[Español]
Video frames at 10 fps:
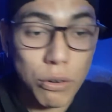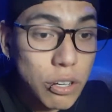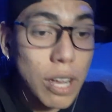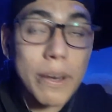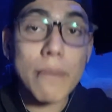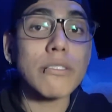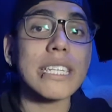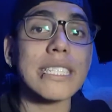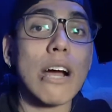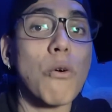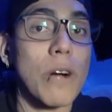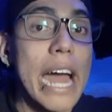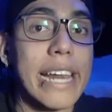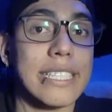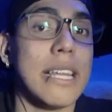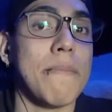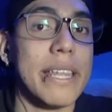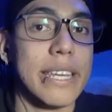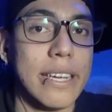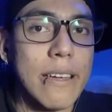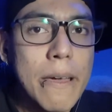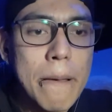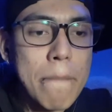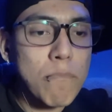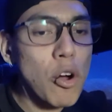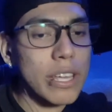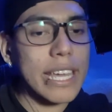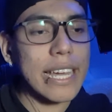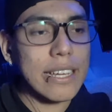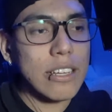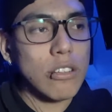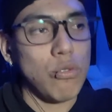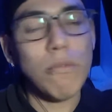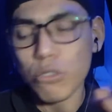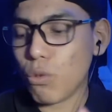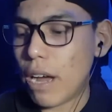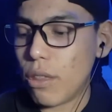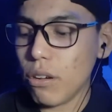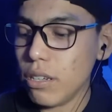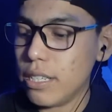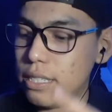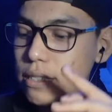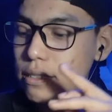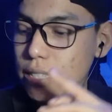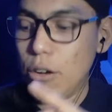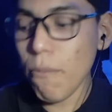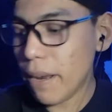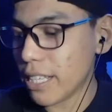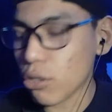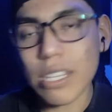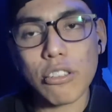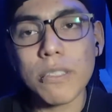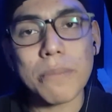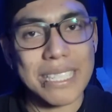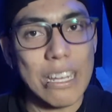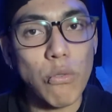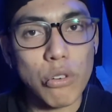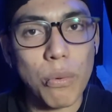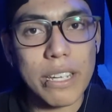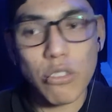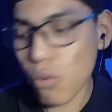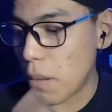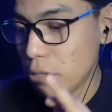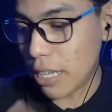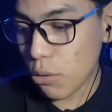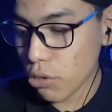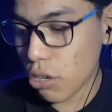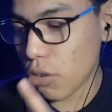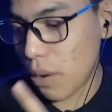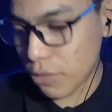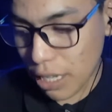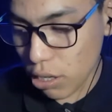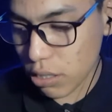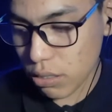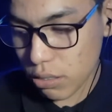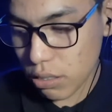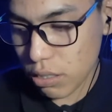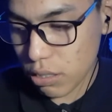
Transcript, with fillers: Lo único que venimos es a jugar esta madre. Porque no hemos jugado Ningún plantas contra zombies más que el 1, güey. No jugamos el 1, no jugamos el 2.